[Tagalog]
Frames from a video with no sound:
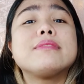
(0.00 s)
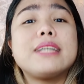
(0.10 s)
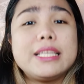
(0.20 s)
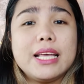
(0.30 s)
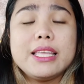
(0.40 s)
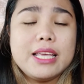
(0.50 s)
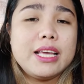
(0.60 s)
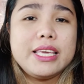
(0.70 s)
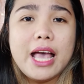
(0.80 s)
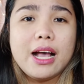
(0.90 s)
kanya-kanyang
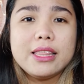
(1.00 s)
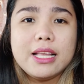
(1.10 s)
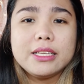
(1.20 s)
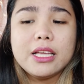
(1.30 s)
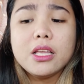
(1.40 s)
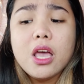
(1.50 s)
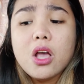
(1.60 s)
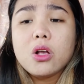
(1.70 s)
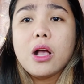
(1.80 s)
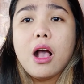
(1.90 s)
hiyangan lang yan
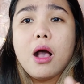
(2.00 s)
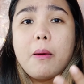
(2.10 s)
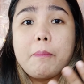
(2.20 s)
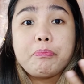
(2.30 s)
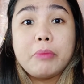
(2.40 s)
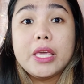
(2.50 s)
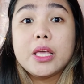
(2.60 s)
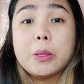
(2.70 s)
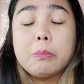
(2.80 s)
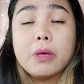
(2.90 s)
uh, may,
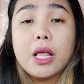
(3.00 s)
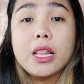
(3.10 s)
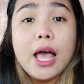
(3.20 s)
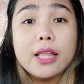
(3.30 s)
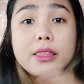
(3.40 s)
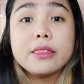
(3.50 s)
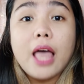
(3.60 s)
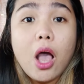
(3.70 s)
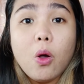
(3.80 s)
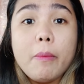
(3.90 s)
may lahat ng
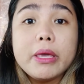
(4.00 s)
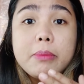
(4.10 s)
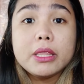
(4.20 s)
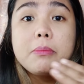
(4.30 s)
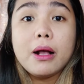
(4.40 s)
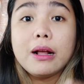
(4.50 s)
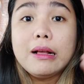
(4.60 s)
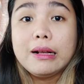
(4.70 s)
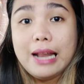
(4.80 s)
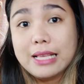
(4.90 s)
tao may iba't ibang
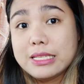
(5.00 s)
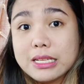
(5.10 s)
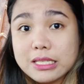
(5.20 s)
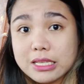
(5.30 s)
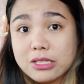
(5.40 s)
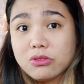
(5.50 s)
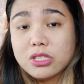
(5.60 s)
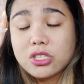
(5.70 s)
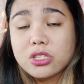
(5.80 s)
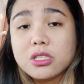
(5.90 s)
klase ng skin
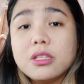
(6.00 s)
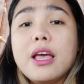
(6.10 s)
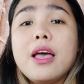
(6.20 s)
condition